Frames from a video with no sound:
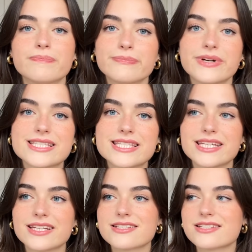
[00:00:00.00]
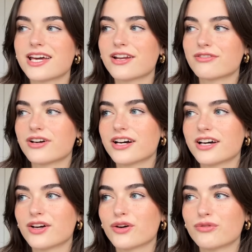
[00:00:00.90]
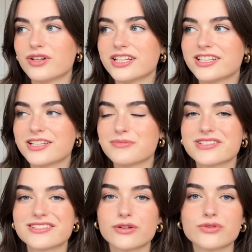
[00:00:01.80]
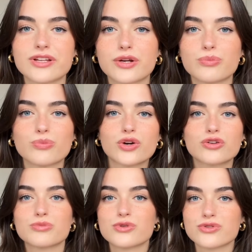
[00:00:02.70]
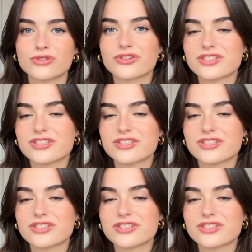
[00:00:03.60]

passiert, die einfach äh, vielleicht dich ein bisschen aus deinem Rhythmus und aus,